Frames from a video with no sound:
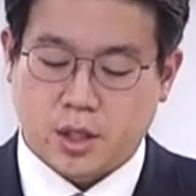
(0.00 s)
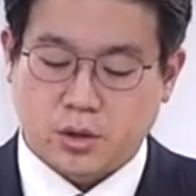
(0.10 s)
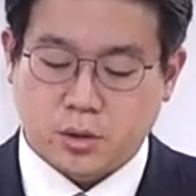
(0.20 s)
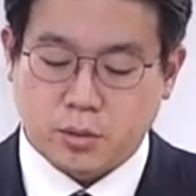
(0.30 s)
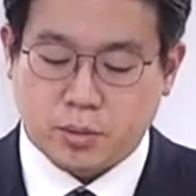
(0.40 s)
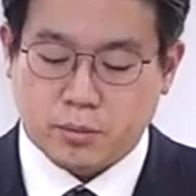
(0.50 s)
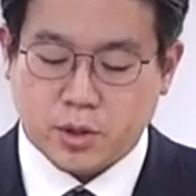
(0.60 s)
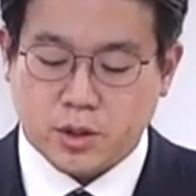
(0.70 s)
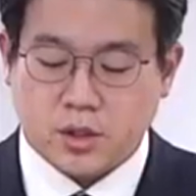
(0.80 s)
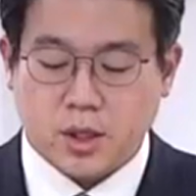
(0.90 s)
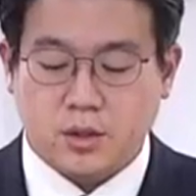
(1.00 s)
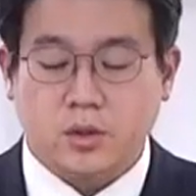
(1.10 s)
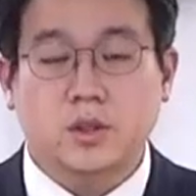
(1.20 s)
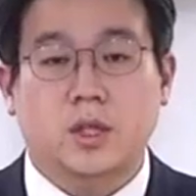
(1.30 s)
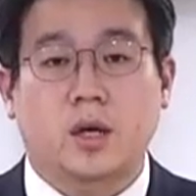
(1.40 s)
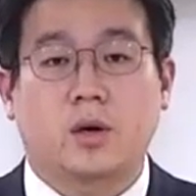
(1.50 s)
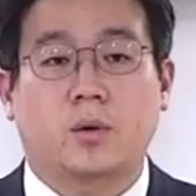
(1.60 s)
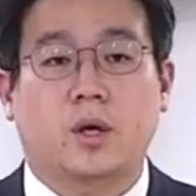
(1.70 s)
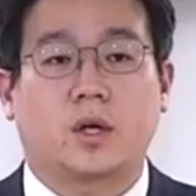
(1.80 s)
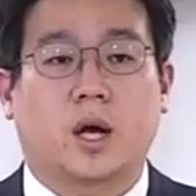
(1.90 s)
예수님은 분명 시대의 선지자의
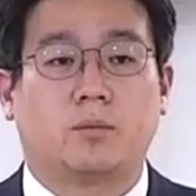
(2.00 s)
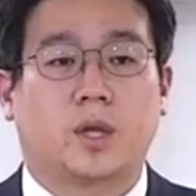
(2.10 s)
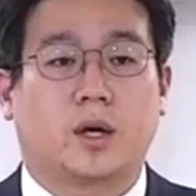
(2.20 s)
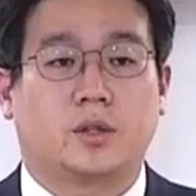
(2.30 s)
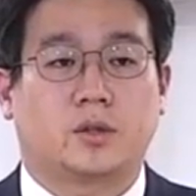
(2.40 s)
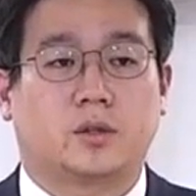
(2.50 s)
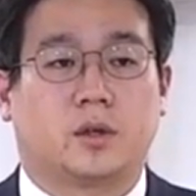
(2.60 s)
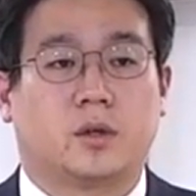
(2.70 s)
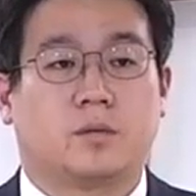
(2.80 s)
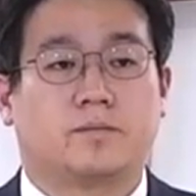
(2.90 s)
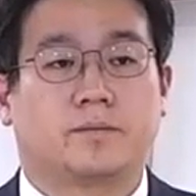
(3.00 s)
역할을 감당하셨죠.